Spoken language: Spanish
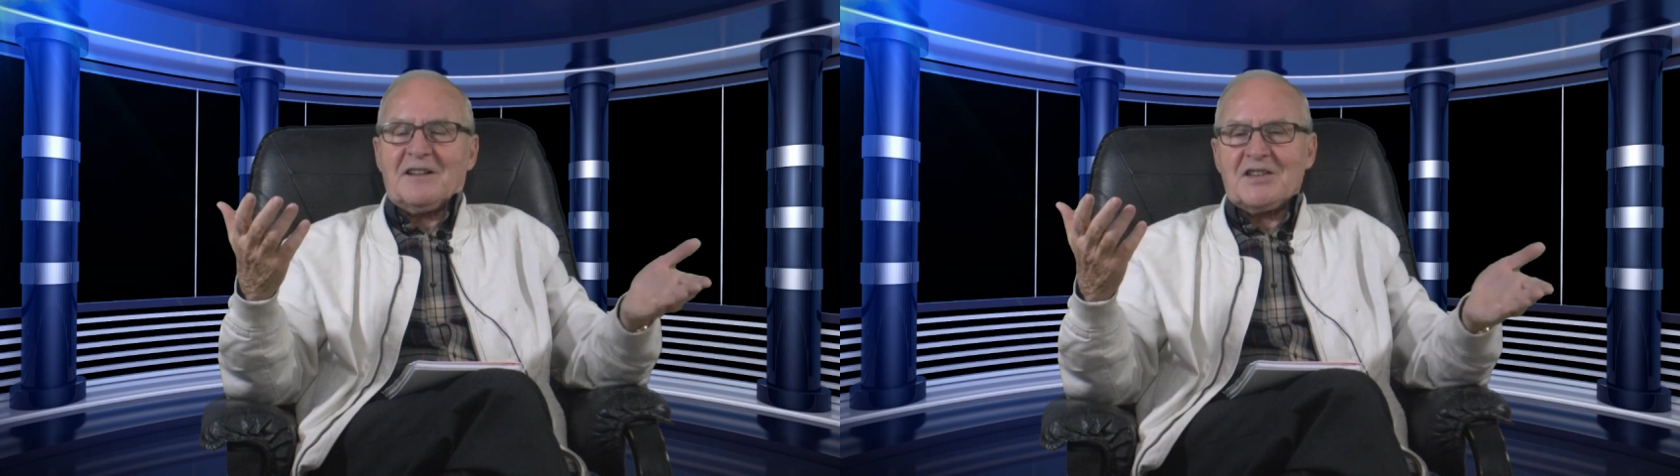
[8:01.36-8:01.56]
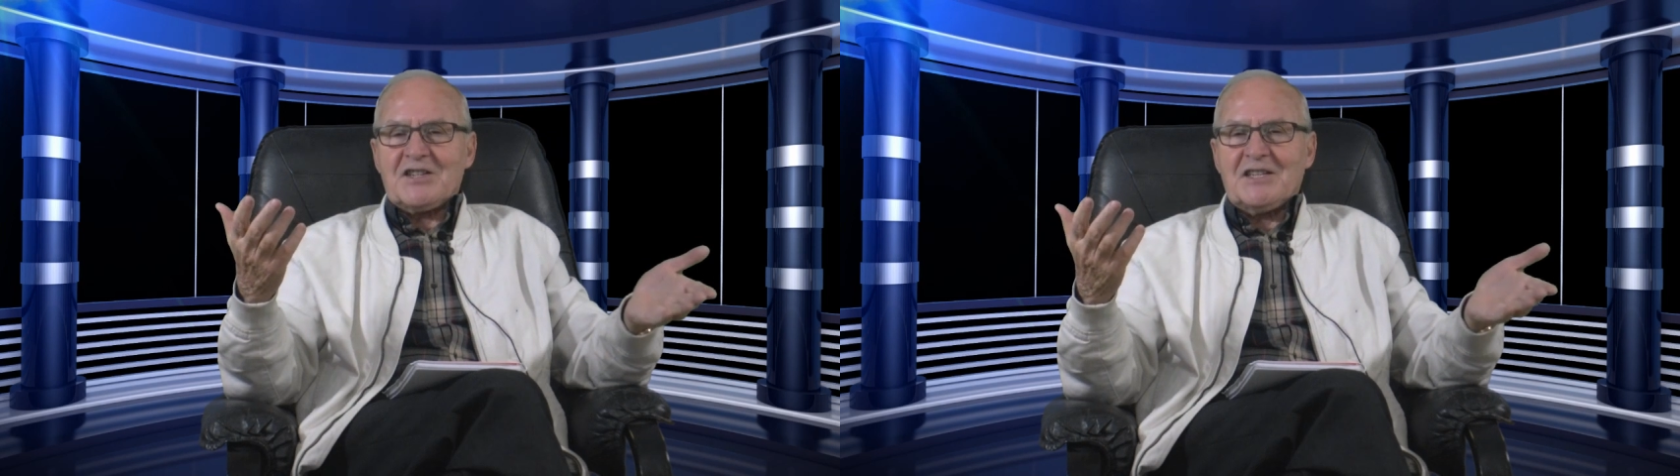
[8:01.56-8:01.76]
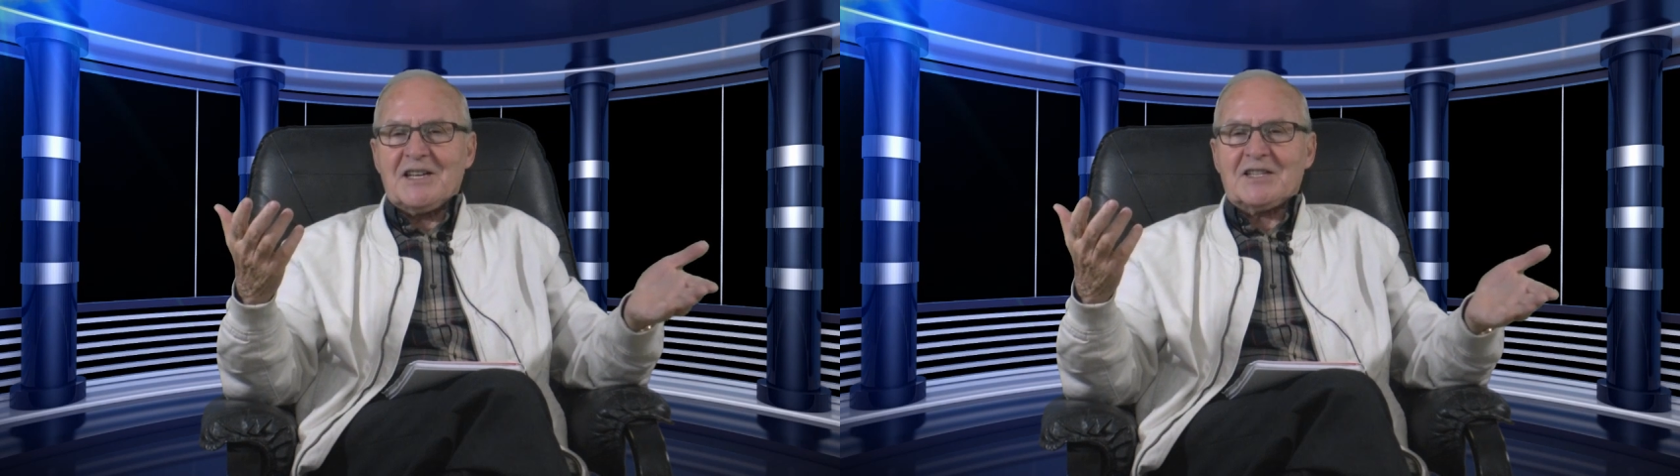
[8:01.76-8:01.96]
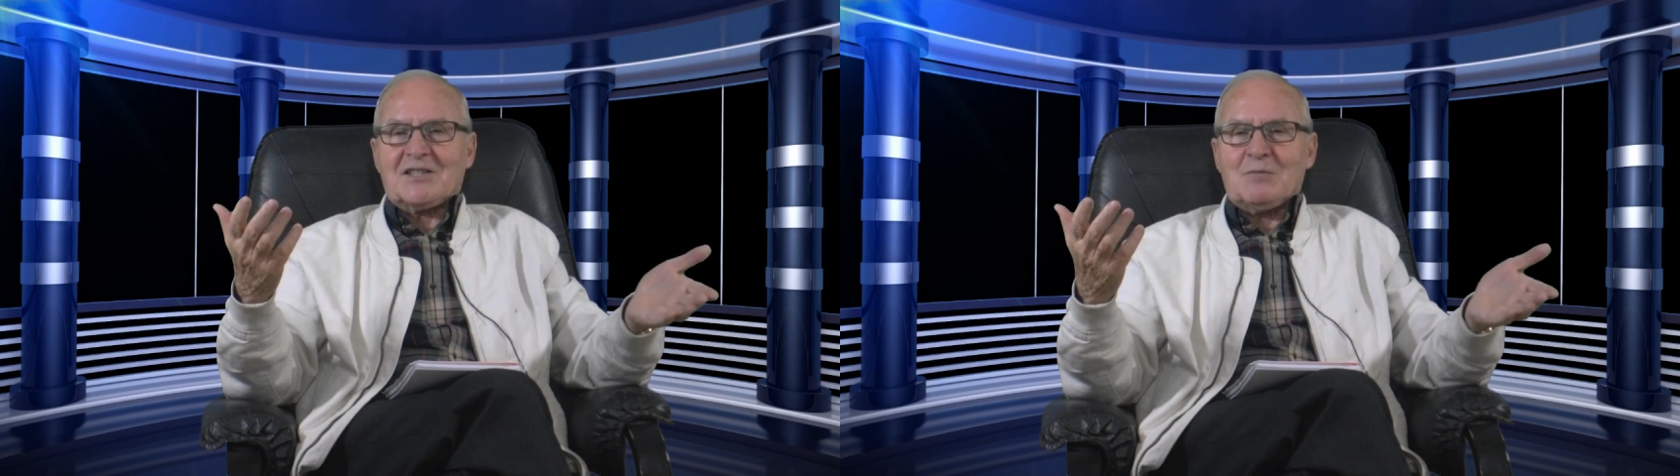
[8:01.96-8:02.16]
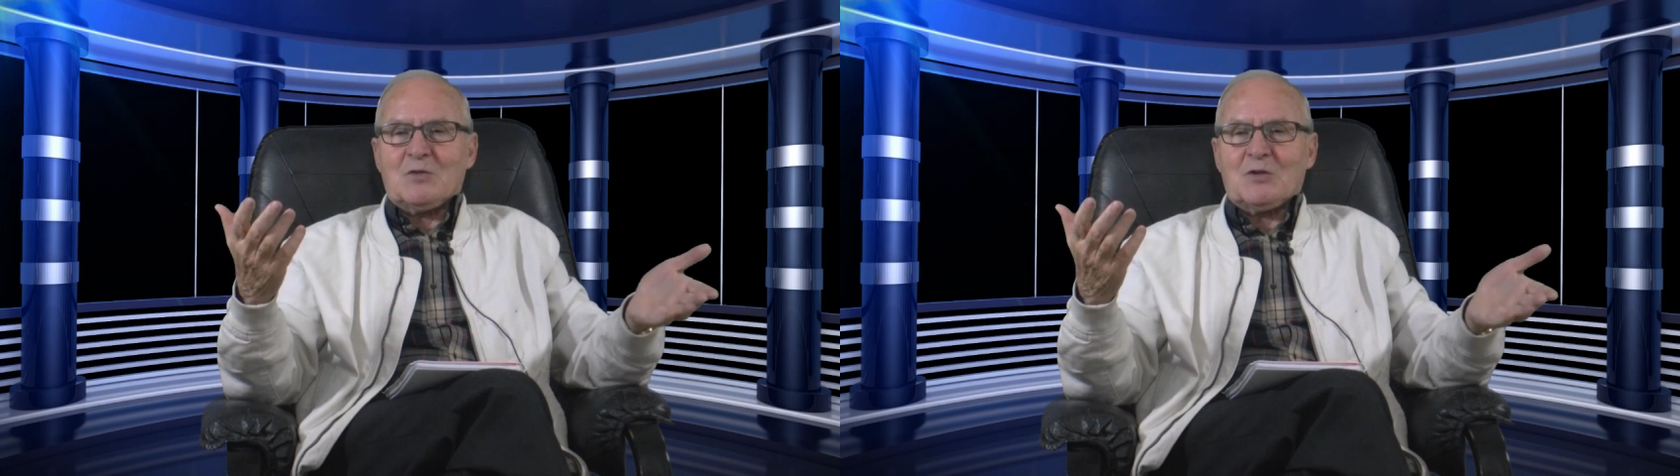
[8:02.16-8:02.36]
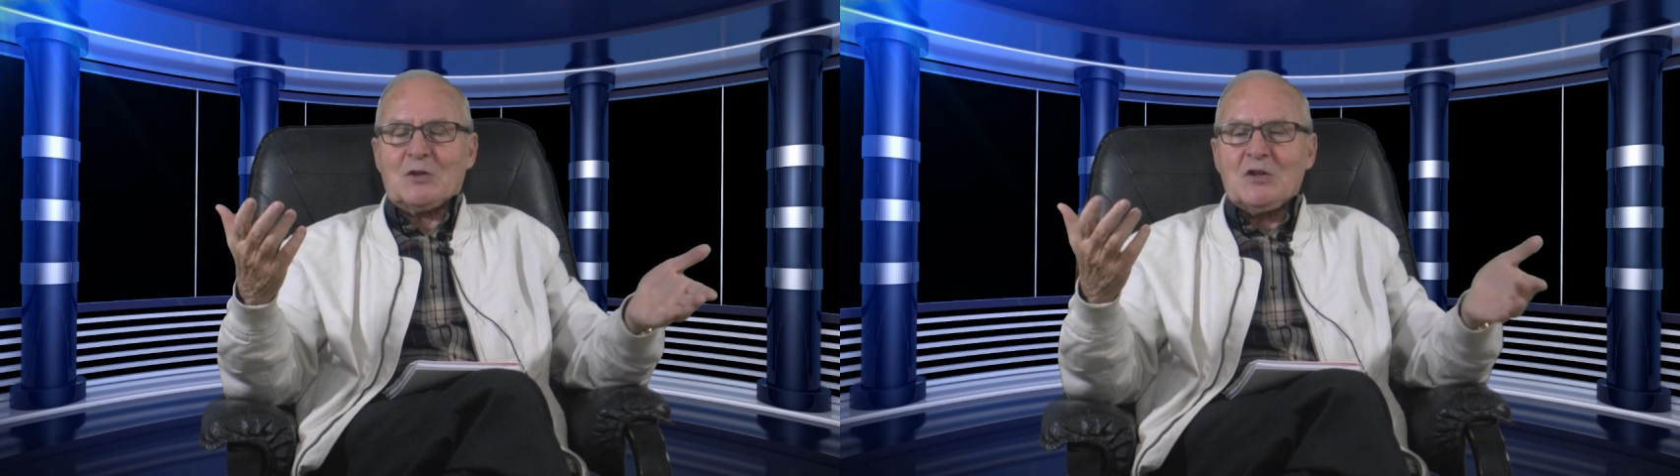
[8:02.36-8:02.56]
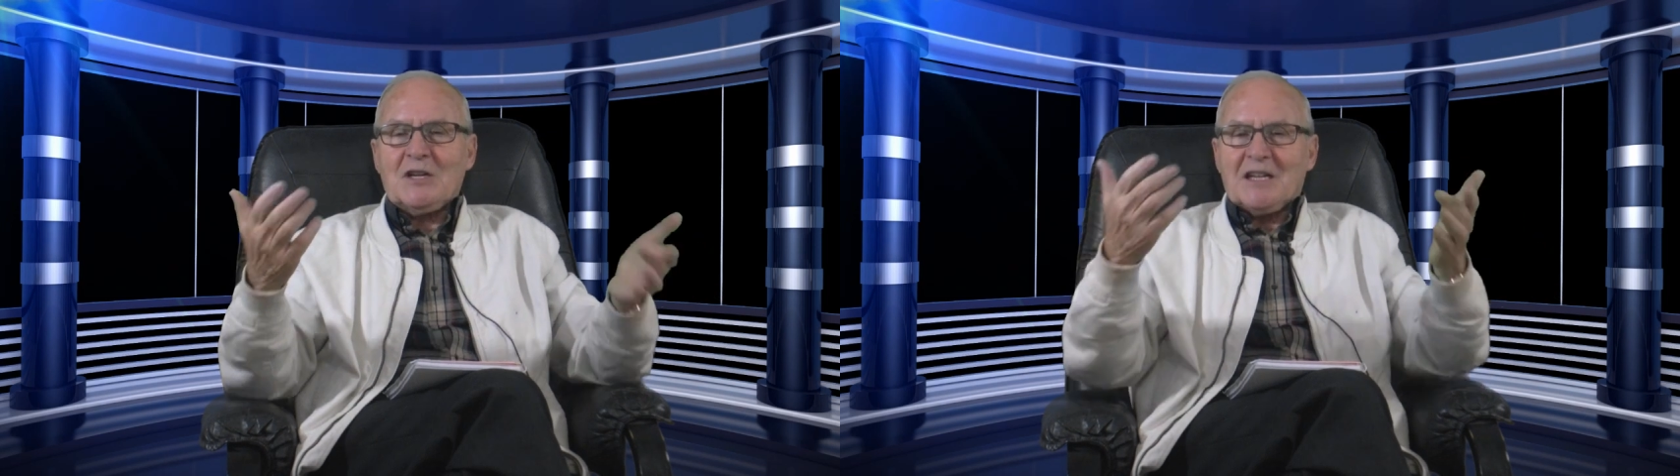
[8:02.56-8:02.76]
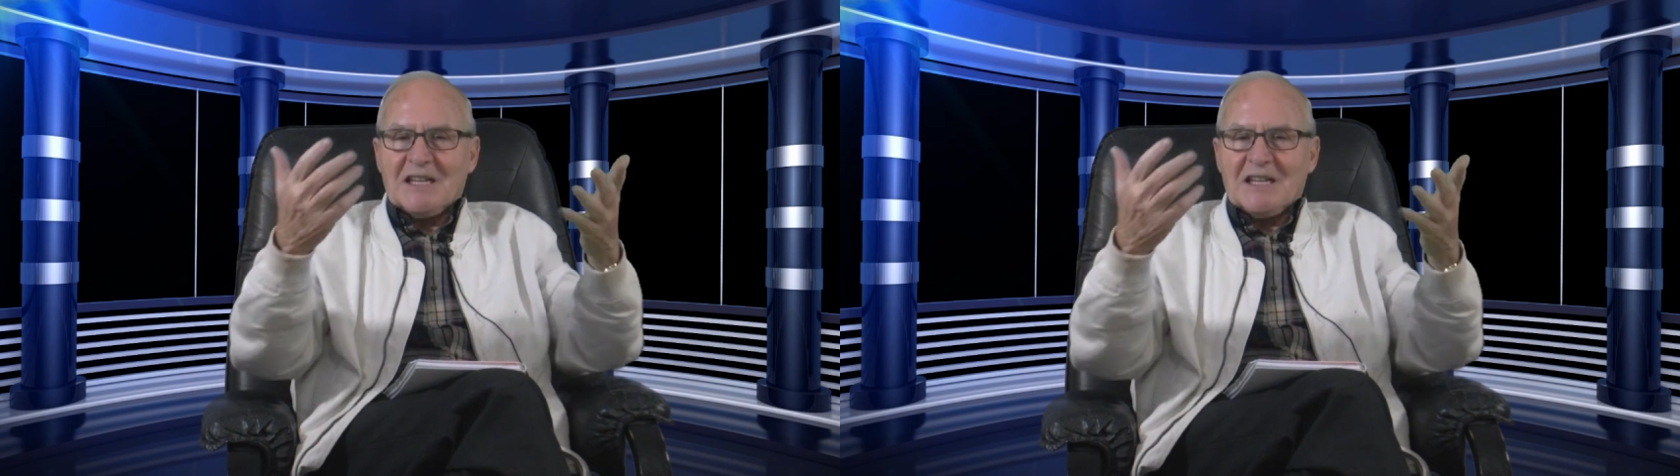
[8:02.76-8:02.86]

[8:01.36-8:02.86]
que necesita este mundo,